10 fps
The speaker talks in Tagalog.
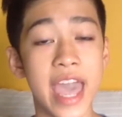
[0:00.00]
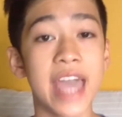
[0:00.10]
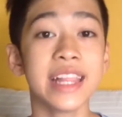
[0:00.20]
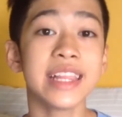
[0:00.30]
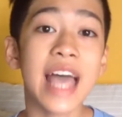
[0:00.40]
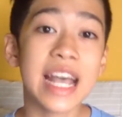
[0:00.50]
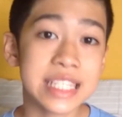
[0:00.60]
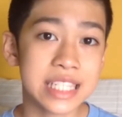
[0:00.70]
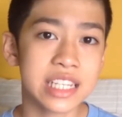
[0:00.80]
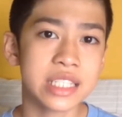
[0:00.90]
And
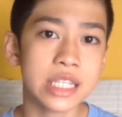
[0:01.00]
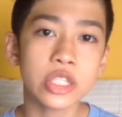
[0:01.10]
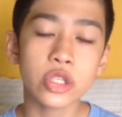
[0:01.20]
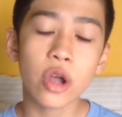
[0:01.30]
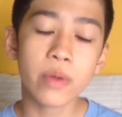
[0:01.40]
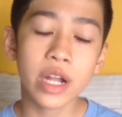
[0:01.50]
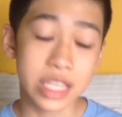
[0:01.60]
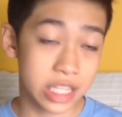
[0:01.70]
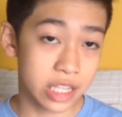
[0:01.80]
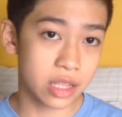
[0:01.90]
lastly, since sobrang
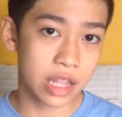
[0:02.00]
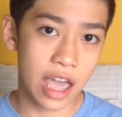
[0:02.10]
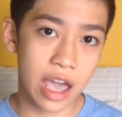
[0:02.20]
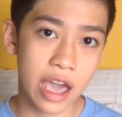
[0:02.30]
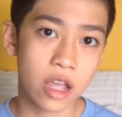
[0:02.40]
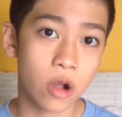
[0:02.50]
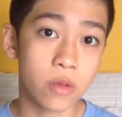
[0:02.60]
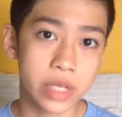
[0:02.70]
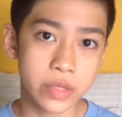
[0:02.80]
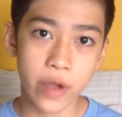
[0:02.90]
inat na, I
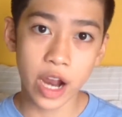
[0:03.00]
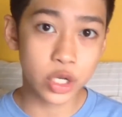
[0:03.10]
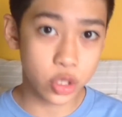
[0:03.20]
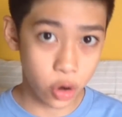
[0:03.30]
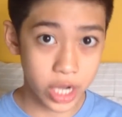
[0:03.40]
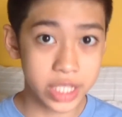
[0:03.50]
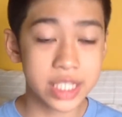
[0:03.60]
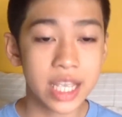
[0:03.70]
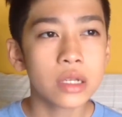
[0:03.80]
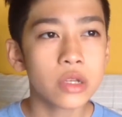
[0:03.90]
always wear
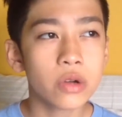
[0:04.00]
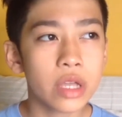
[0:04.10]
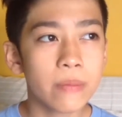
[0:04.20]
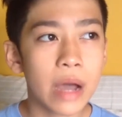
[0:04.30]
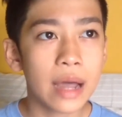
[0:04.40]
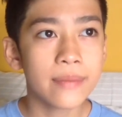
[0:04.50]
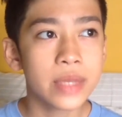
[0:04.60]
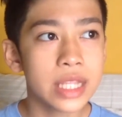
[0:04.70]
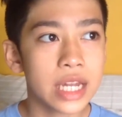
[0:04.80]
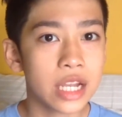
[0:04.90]
shorts. Yung iba,
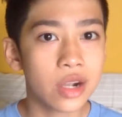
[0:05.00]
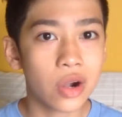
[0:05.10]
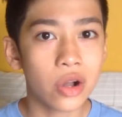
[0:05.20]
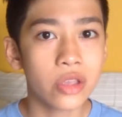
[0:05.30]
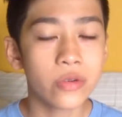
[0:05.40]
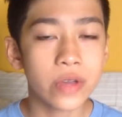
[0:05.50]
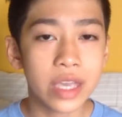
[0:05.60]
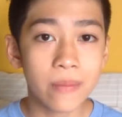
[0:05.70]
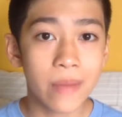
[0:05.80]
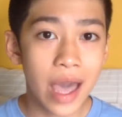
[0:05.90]
binili ko. Yung
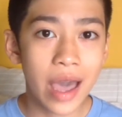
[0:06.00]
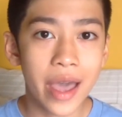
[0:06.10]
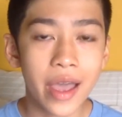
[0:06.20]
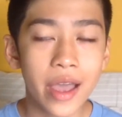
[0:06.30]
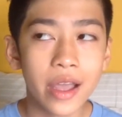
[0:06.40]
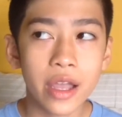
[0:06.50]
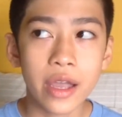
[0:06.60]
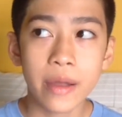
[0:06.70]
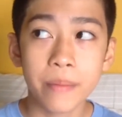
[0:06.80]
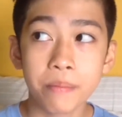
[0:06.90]
iba,
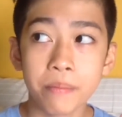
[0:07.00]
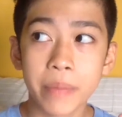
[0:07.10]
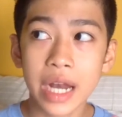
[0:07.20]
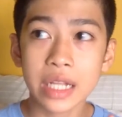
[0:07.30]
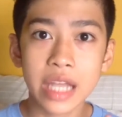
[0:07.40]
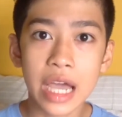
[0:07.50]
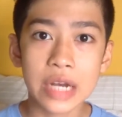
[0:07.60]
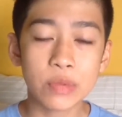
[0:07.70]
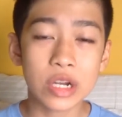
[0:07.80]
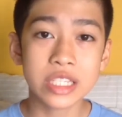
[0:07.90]
parang
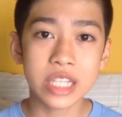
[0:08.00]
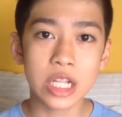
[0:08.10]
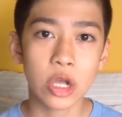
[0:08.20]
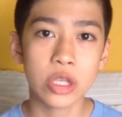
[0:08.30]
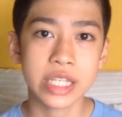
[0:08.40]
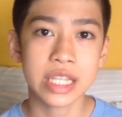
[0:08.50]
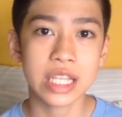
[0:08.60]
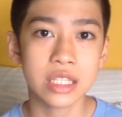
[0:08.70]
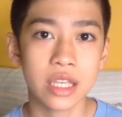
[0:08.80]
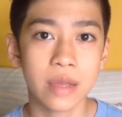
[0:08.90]
nahanap ko lang sa closet
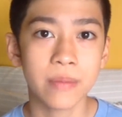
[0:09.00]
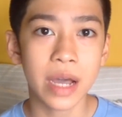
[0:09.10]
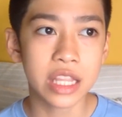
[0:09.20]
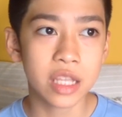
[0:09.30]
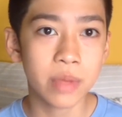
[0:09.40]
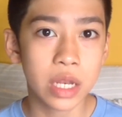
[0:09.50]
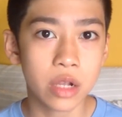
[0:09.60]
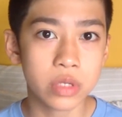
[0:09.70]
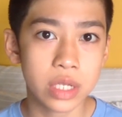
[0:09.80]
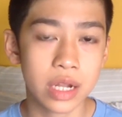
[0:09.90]
kasi baka nabili
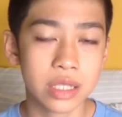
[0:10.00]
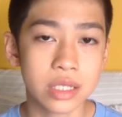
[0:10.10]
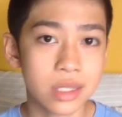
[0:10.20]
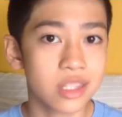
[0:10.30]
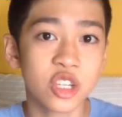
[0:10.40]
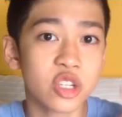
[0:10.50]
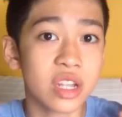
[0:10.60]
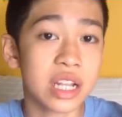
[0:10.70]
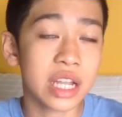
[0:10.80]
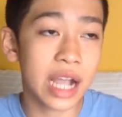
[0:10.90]
ko sila tapos hindi ko
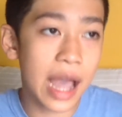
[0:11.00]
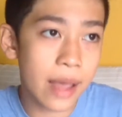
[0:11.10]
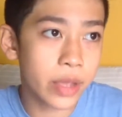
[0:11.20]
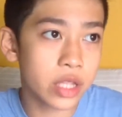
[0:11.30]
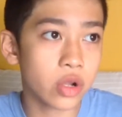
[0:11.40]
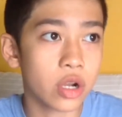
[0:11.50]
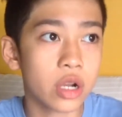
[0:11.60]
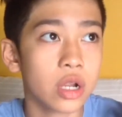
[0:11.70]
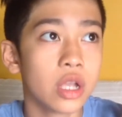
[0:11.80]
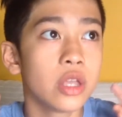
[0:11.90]
na nagamit
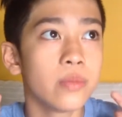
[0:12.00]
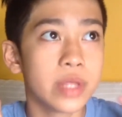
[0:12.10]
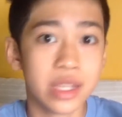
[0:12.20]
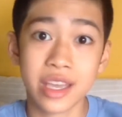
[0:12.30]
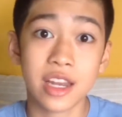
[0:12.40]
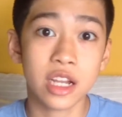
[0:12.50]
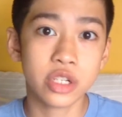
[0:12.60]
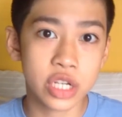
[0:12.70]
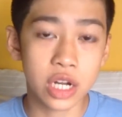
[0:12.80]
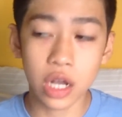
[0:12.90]
or binigay
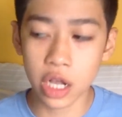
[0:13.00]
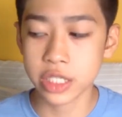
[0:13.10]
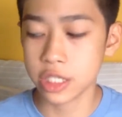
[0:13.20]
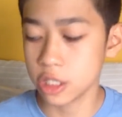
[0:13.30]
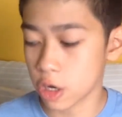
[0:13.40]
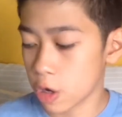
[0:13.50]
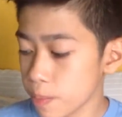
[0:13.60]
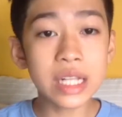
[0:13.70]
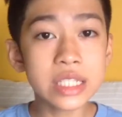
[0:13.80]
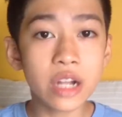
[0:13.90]
lang siya ng cousin ko.
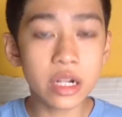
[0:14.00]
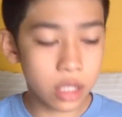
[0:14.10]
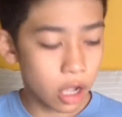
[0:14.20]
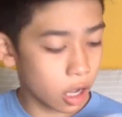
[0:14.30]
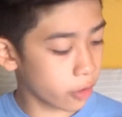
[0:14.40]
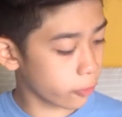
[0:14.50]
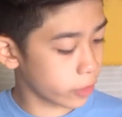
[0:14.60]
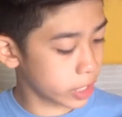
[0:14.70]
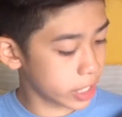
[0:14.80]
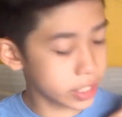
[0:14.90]
I'll start off
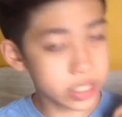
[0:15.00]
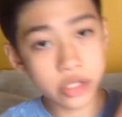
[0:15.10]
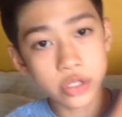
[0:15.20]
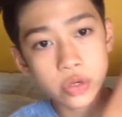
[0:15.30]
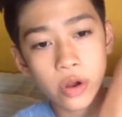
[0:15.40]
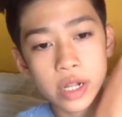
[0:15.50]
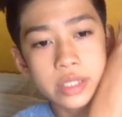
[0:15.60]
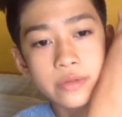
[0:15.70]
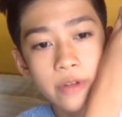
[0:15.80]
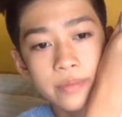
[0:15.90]
with this
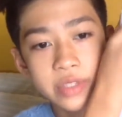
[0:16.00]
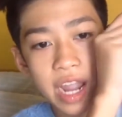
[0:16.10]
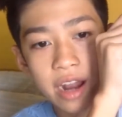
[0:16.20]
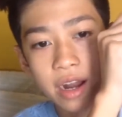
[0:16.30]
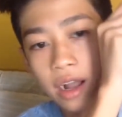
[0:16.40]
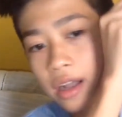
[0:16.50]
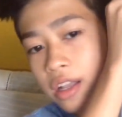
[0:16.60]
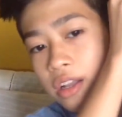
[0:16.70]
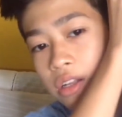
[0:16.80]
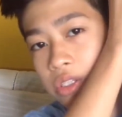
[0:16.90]
shorts from Zara.
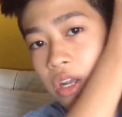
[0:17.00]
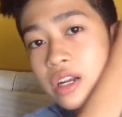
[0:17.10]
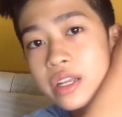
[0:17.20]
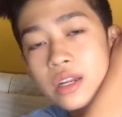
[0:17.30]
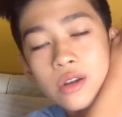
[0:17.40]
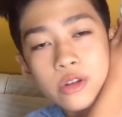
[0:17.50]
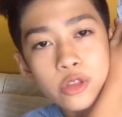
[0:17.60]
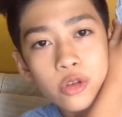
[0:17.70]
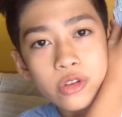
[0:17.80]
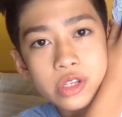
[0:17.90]
Sorry,
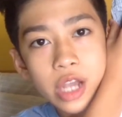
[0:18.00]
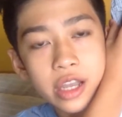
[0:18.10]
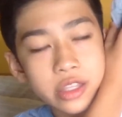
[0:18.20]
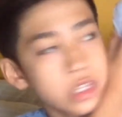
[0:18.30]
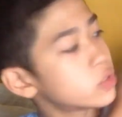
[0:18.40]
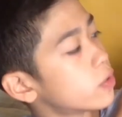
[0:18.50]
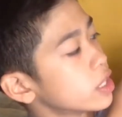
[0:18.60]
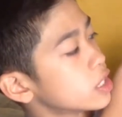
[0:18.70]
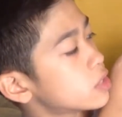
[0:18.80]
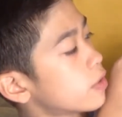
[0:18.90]
lakot-lakot siya. This
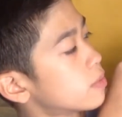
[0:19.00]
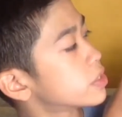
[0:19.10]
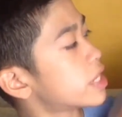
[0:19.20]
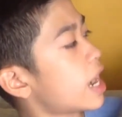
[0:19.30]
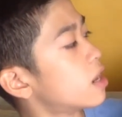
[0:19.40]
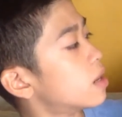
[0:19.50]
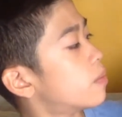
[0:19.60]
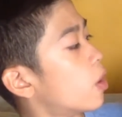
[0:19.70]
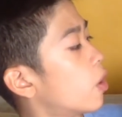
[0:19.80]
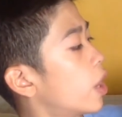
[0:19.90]
one is from Zara
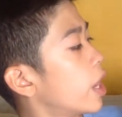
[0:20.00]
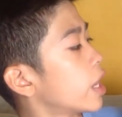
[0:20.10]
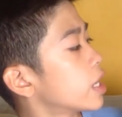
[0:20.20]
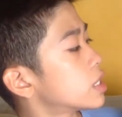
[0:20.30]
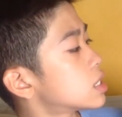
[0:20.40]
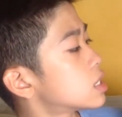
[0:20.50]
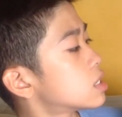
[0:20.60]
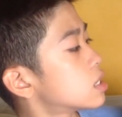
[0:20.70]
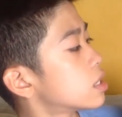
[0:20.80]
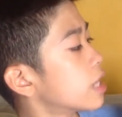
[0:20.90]

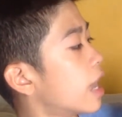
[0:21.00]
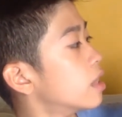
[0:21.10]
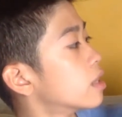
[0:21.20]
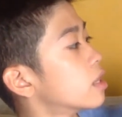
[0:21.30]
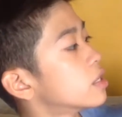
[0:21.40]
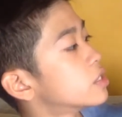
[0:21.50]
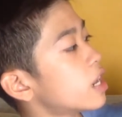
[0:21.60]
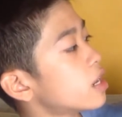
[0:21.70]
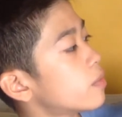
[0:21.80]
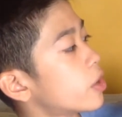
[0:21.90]
Boys. Yeah,
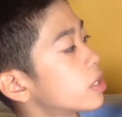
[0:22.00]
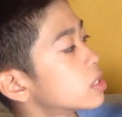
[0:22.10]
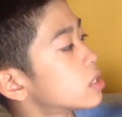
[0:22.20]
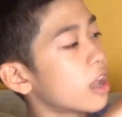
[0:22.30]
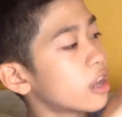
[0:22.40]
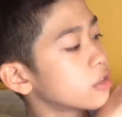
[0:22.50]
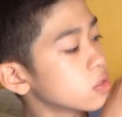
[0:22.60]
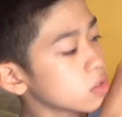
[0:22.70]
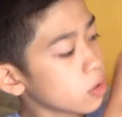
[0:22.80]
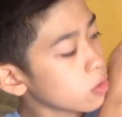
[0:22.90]
Zara Boys. I
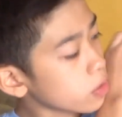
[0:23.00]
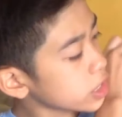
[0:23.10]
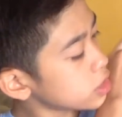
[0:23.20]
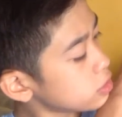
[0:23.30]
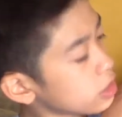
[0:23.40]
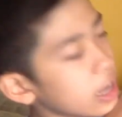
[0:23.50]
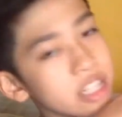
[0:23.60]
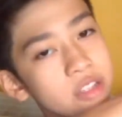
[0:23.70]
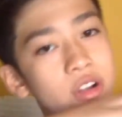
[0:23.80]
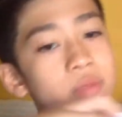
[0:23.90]
don't know kung kayo
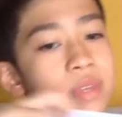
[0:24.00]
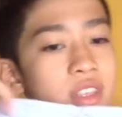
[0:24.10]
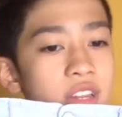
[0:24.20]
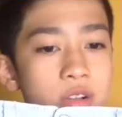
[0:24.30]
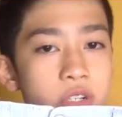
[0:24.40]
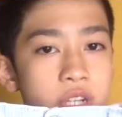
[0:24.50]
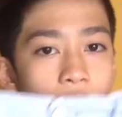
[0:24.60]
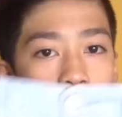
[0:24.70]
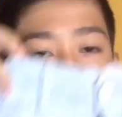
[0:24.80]
nagaling to or binili ko siya.